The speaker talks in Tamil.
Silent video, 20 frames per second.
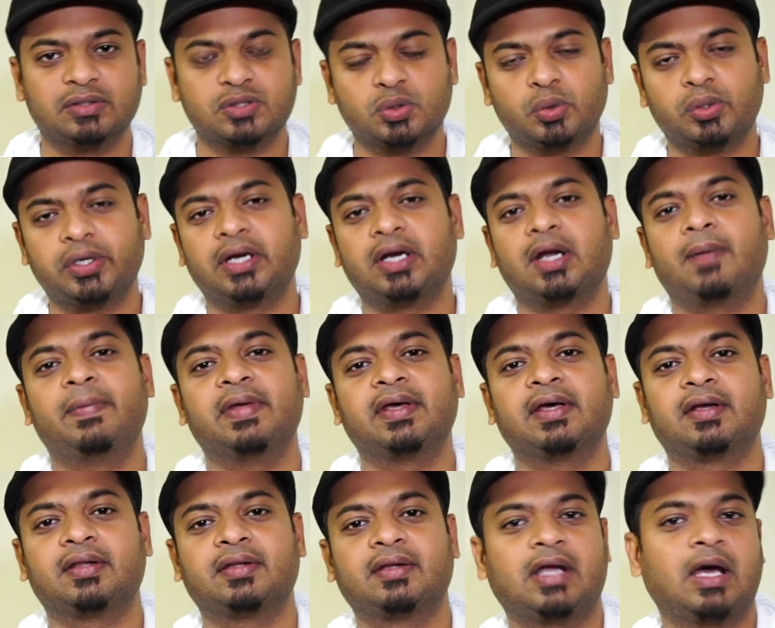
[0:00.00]
சூரியன்
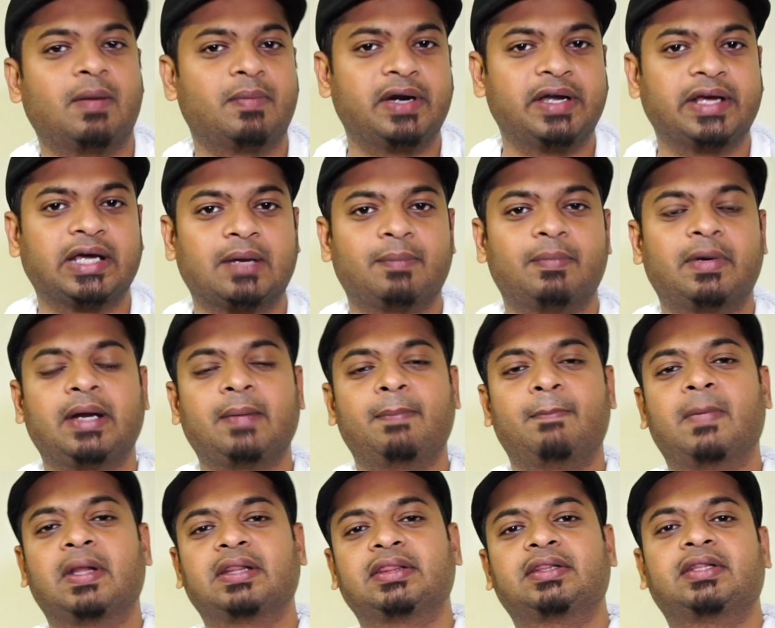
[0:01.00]
அப்படிங்கிறது நாம் நினைக்கிற மாதிரி
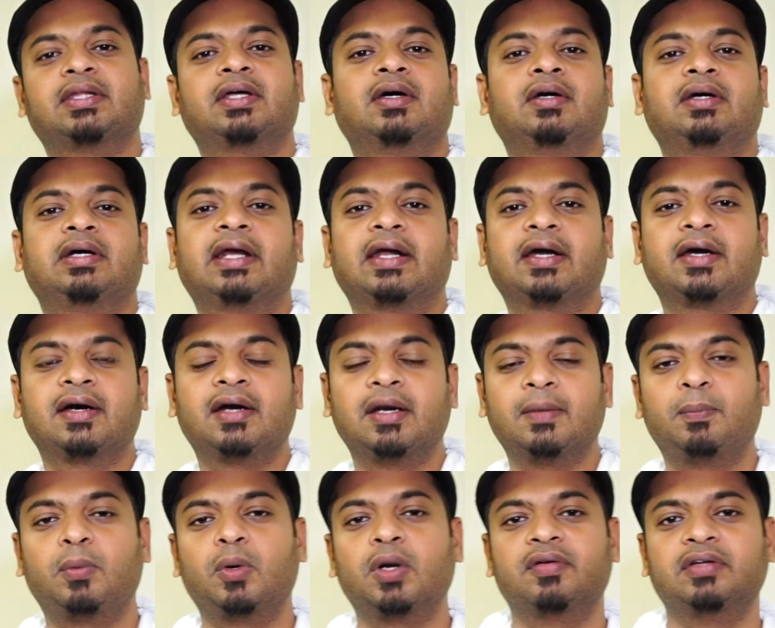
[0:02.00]
மற்ற கிரகங்களை
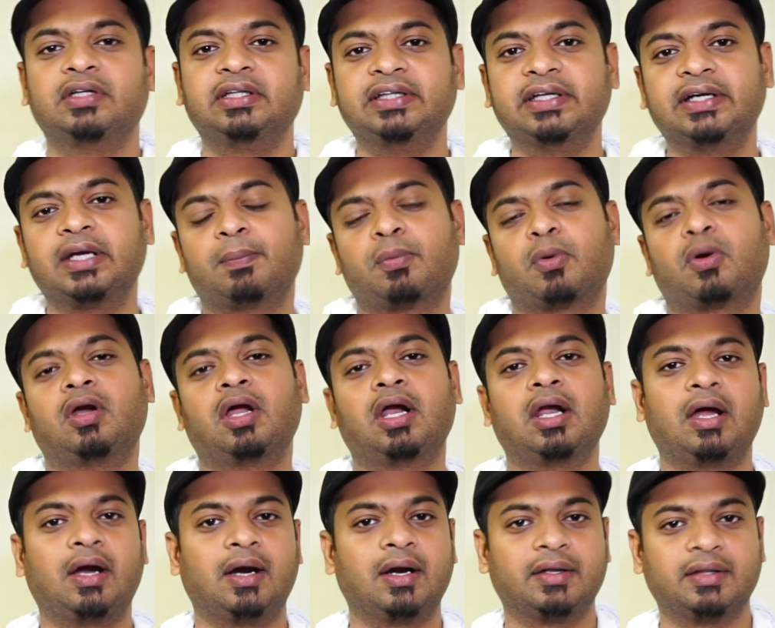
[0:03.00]
போல் வந்து
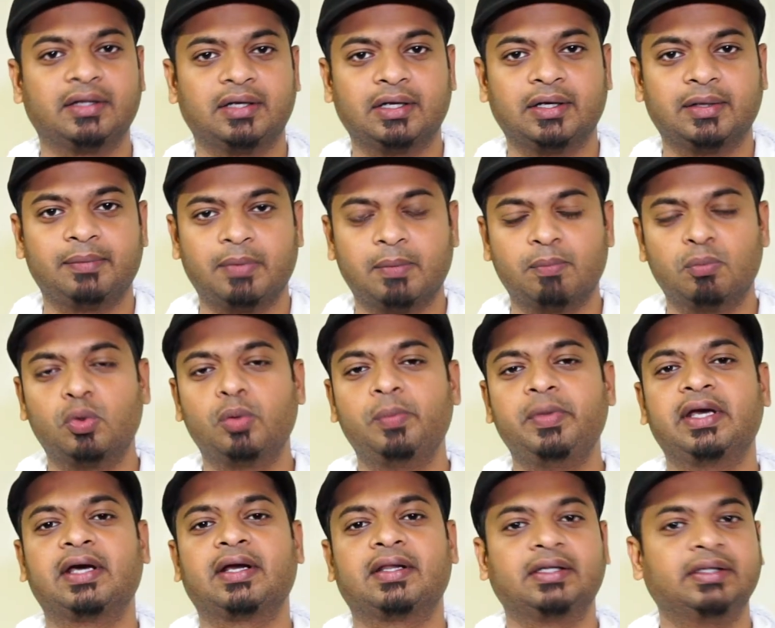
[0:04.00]
திடப்பொருளால் ஆனதில்லை இப்போ
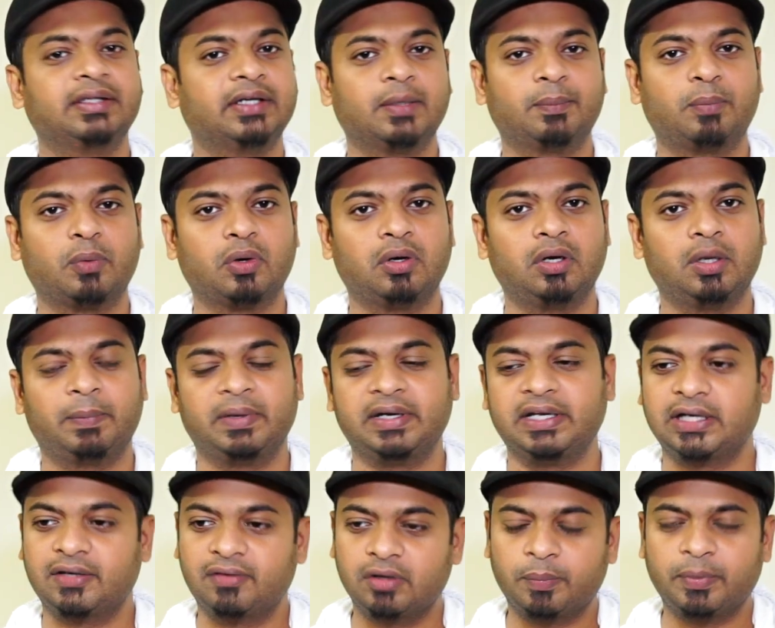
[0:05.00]
பூமிங்கிறது திடப்பொருள் இப்போ
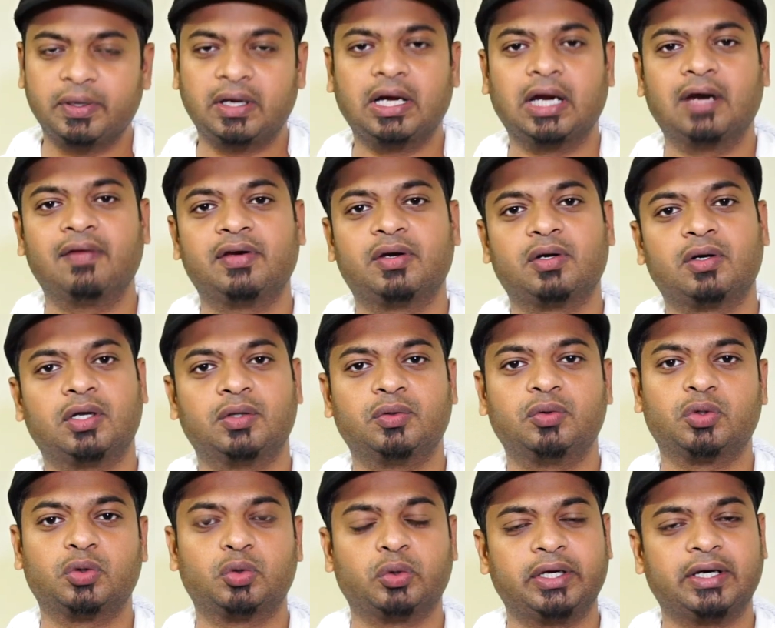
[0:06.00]
நிலவில் போய் கால் வைக்கிறோம் அது
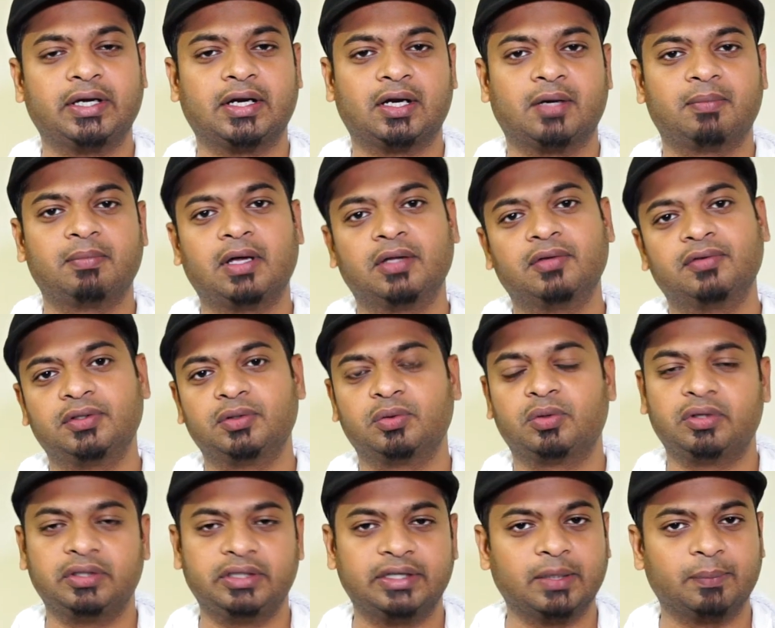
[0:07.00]
ஒரு துணை கிரகம் அது வந்து
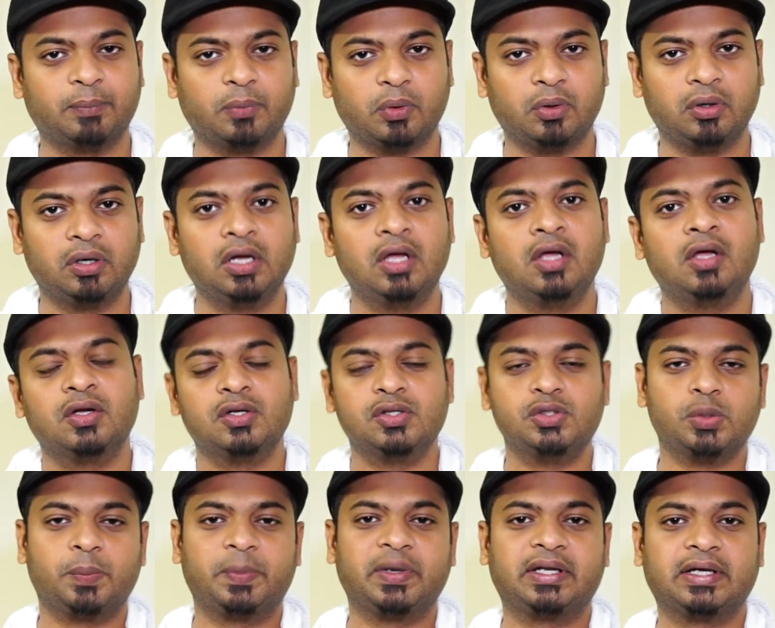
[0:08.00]
ஒரு திடப்பொருள்
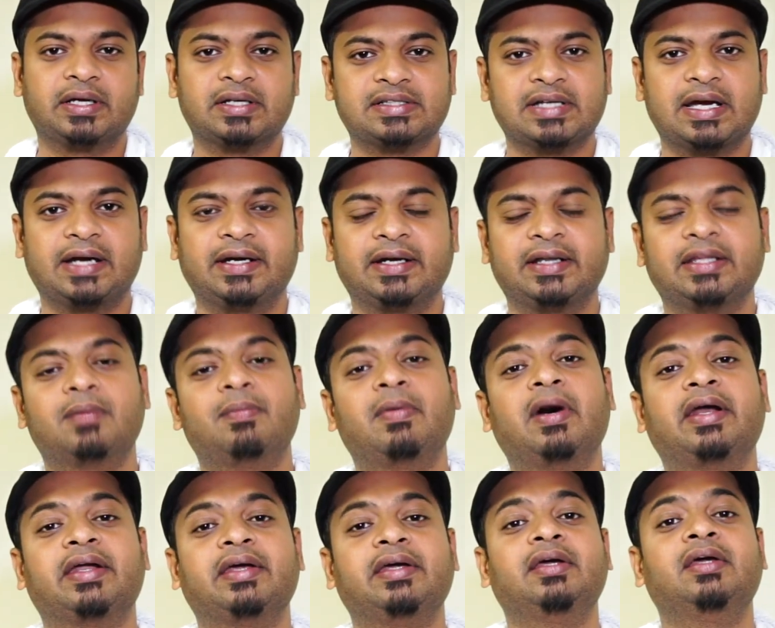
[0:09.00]
ஜூபிட்டர் சேட்டன் இது
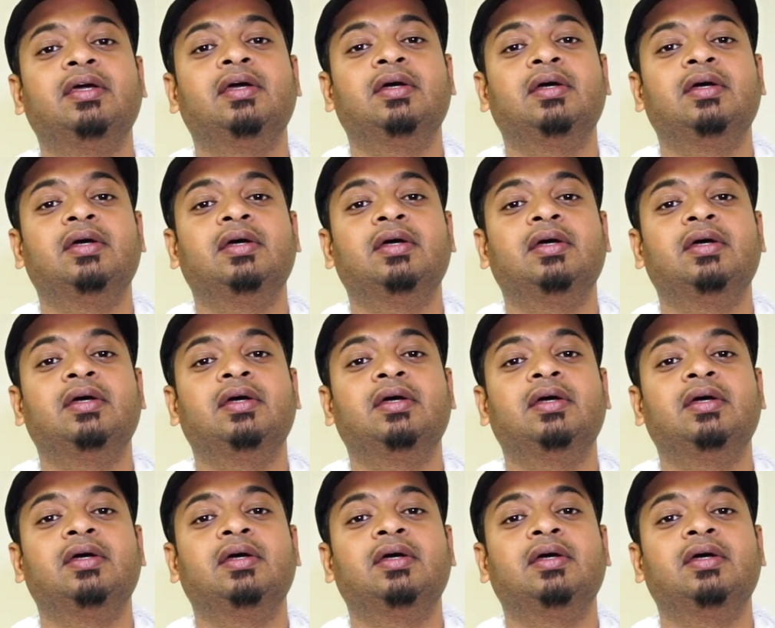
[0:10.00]
மாதிரி